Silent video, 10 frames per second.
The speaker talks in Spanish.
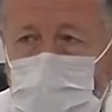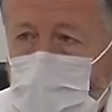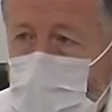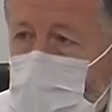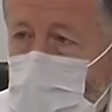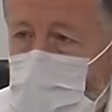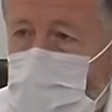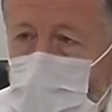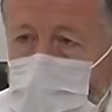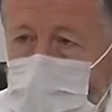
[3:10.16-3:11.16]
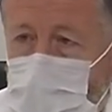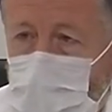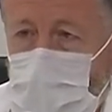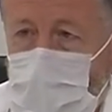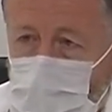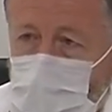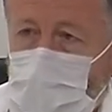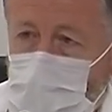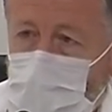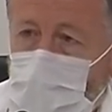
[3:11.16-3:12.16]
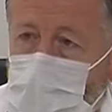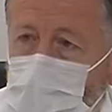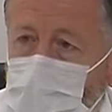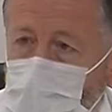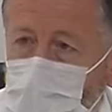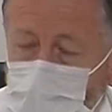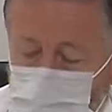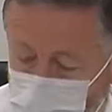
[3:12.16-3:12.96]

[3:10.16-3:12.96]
podido comprobar en, en otras actividades que ha